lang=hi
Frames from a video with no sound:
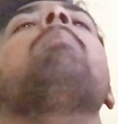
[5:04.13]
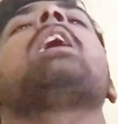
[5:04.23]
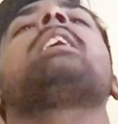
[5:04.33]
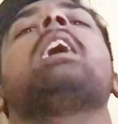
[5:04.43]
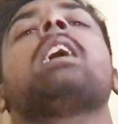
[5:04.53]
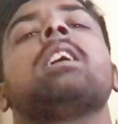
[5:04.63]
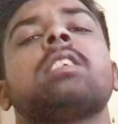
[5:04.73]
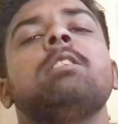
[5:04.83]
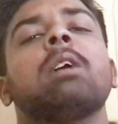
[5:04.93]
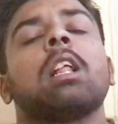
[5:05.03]
खाली हो चुकी हैं
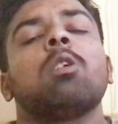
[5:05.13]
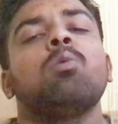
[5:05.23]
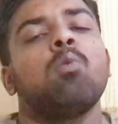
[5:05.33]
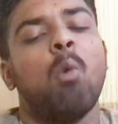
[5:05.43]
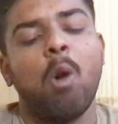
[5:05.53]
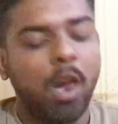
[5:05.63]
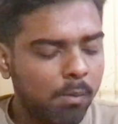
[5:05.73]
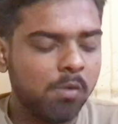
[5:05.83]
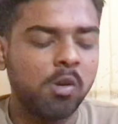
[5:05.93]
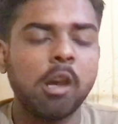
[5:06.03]
फांटा की
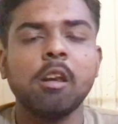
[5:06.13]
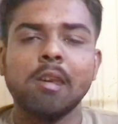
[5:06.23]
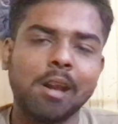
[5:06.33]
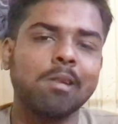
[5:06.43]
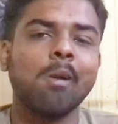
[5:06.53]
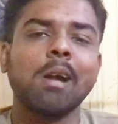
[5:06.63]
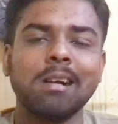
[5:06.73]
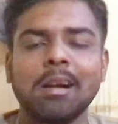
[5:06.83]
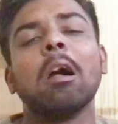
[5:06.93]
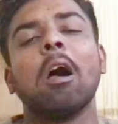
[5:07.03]
तो सीन ये है